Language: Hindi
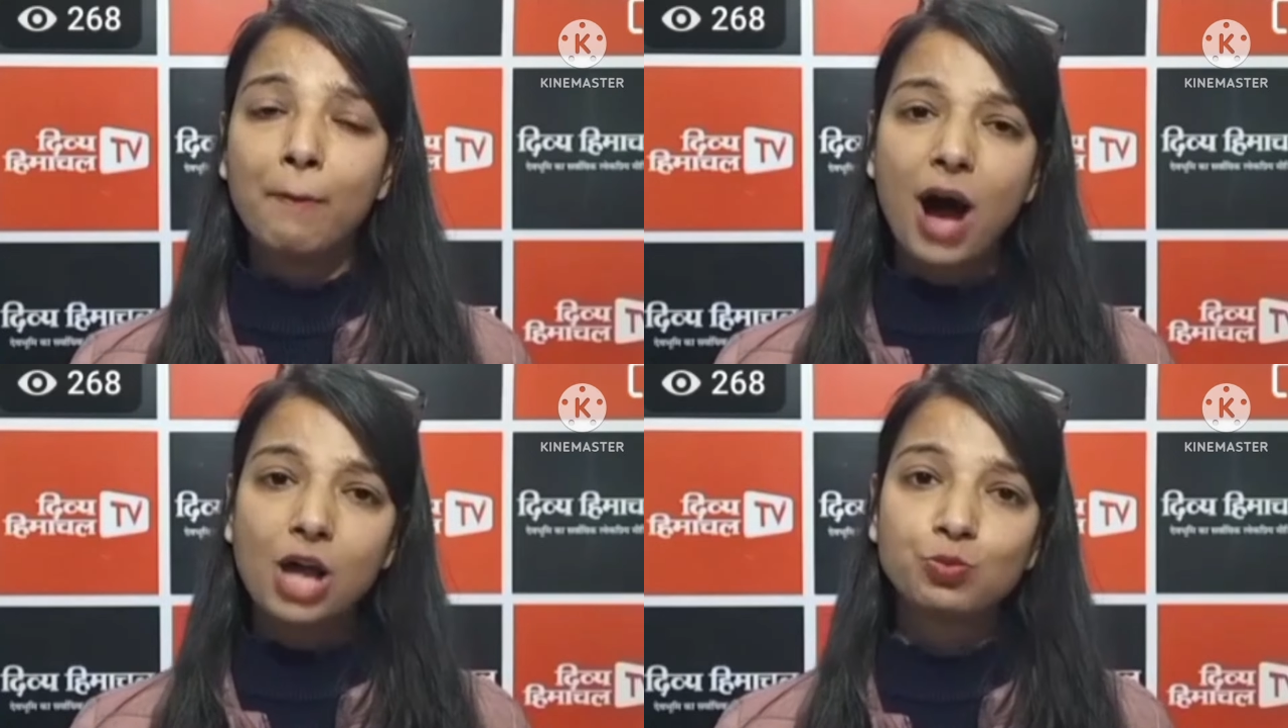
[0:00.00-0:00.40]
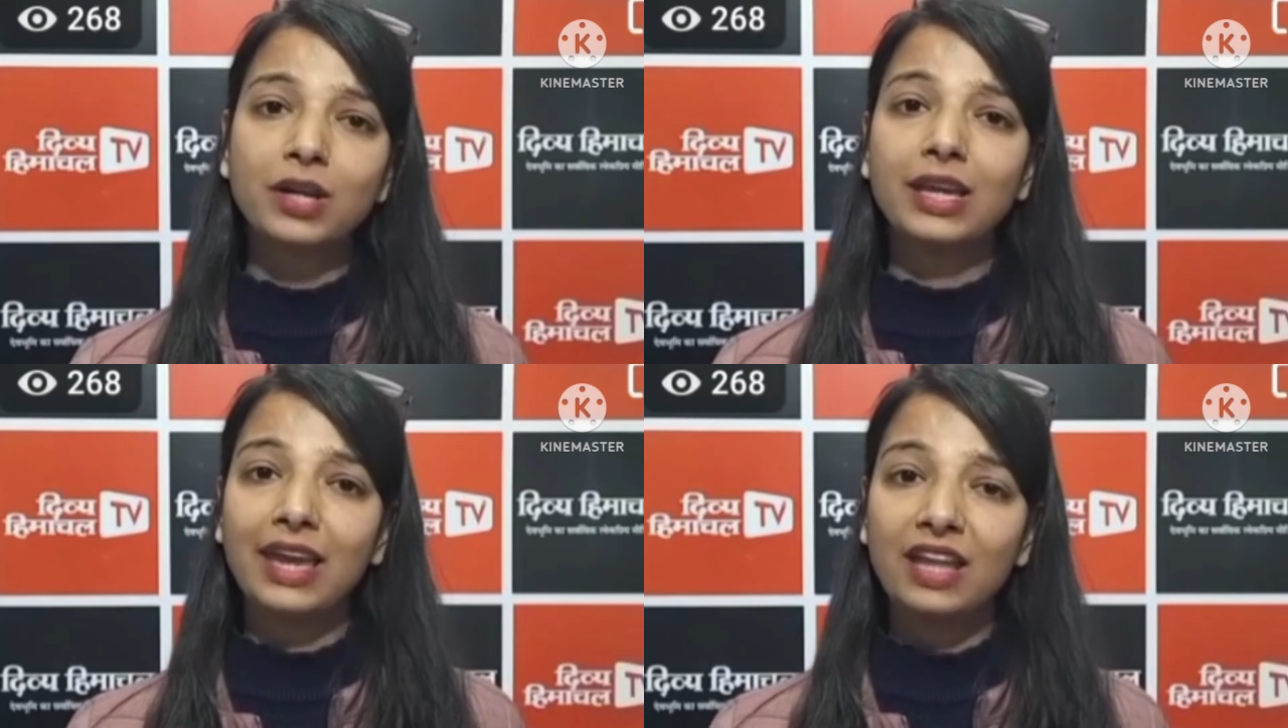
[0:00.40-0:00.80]
भाजपा
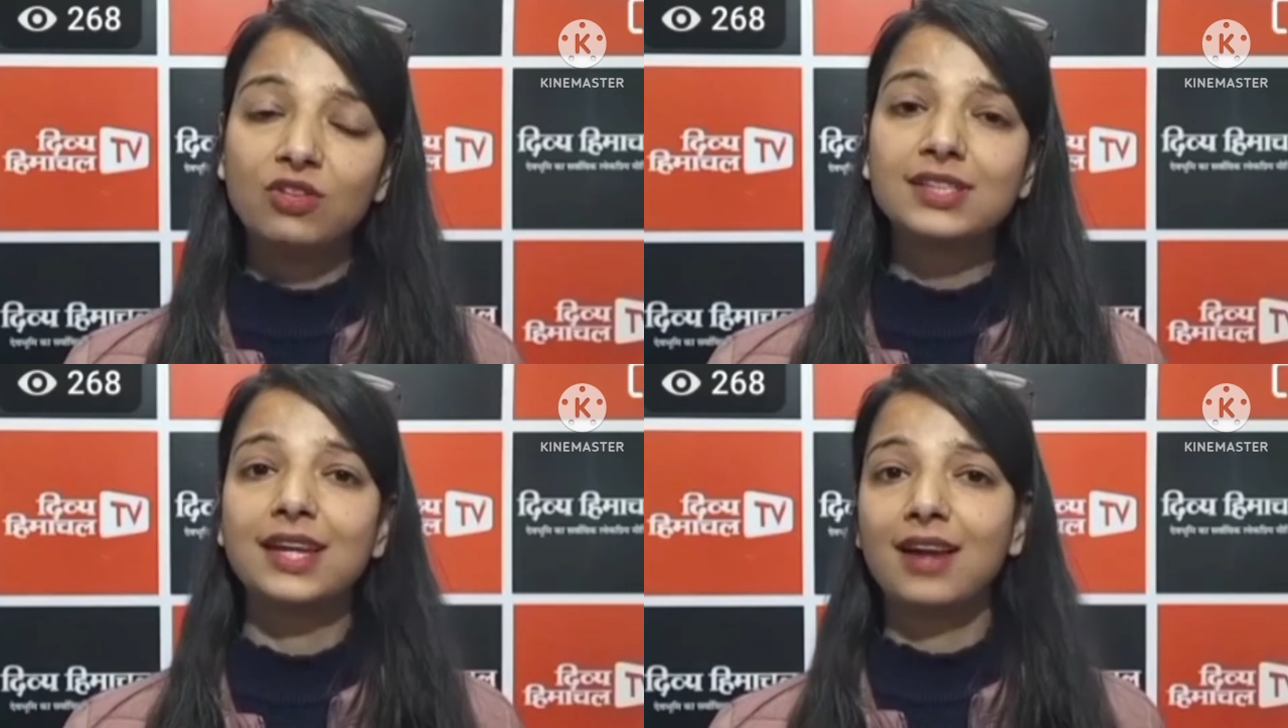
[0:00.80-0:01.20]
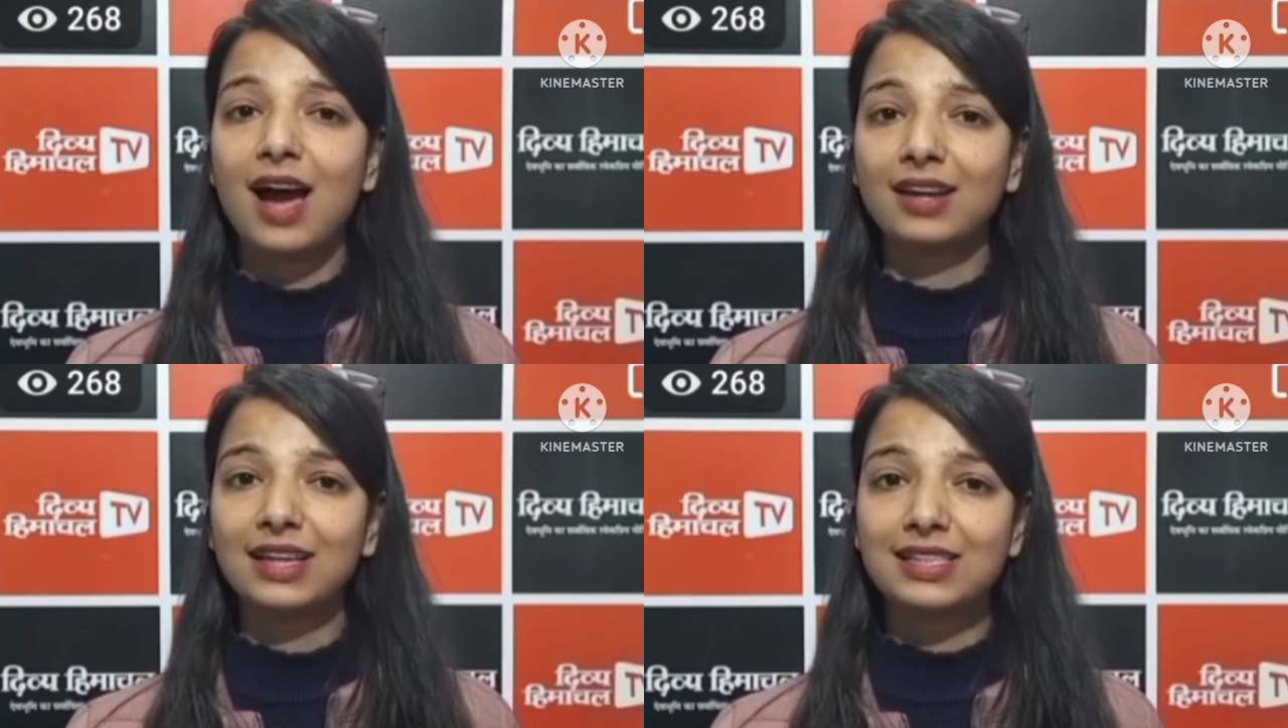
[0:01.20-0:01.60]
की केंद्र
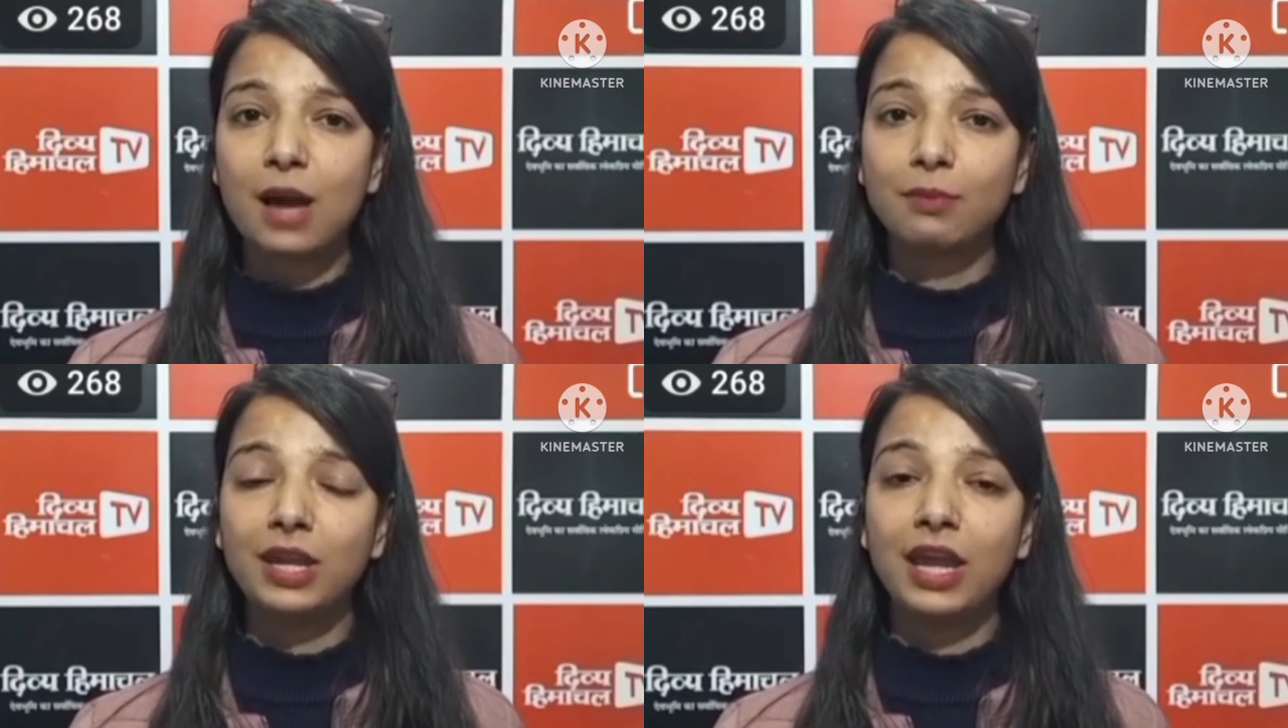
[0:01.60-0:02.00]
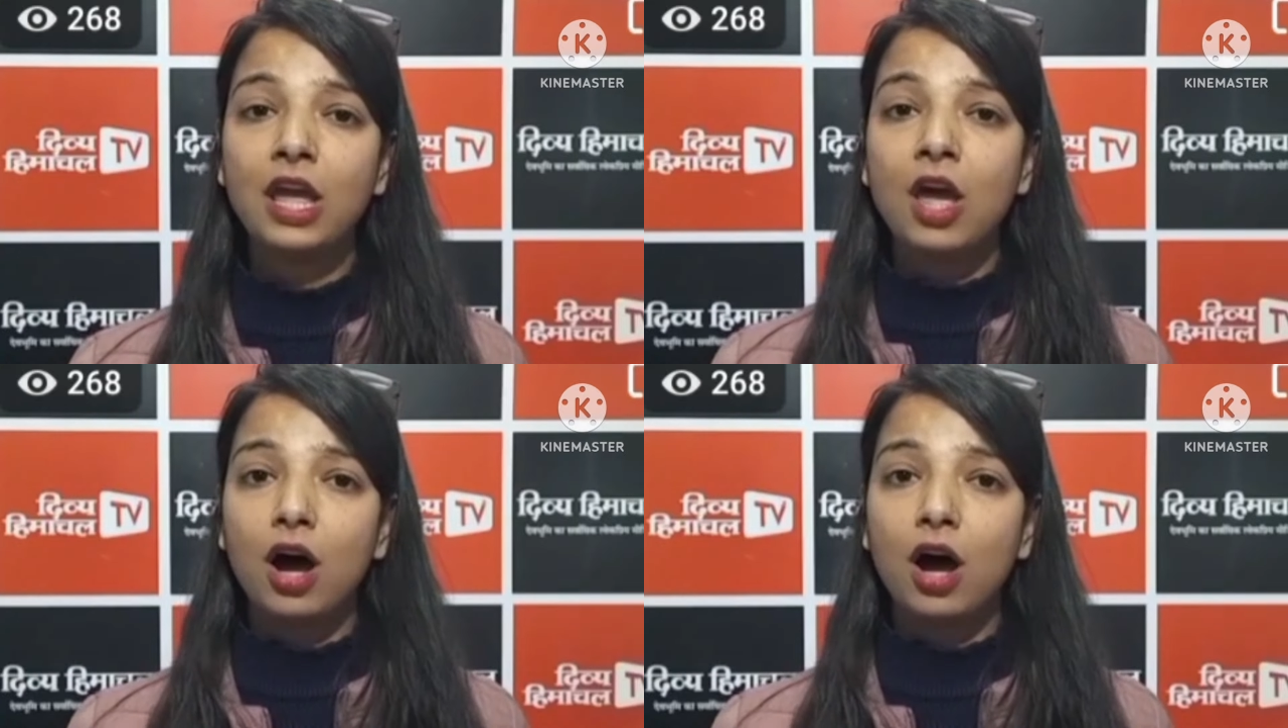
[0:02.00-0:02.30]
सरकार के सामने